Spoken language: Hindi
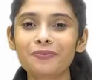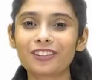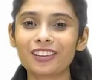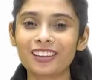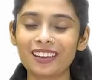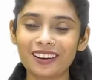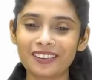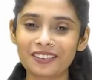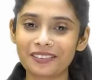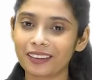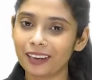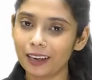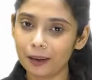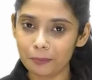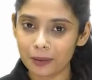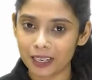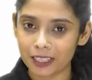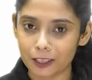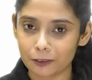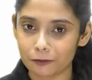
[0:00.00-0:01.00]
तो ये हो गया
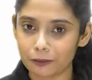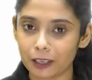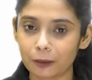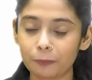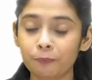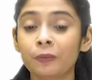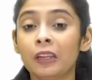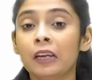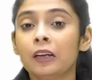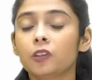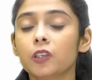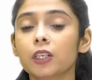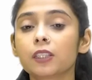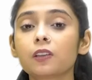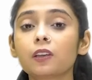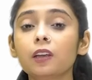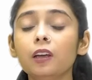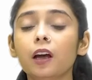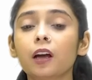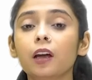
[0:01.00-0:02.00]
मेटाफर
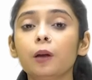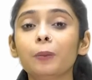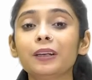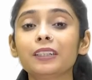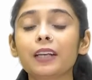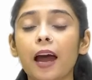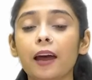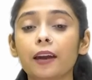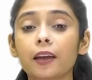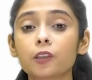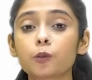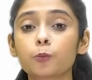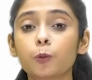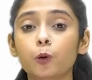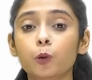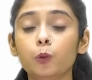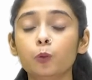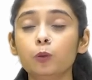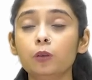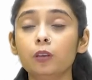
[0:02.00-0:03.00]
जैसे कि अगर मैं डायरेक्ट
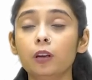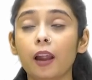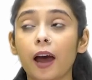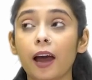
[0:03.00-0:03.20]
बोलूँ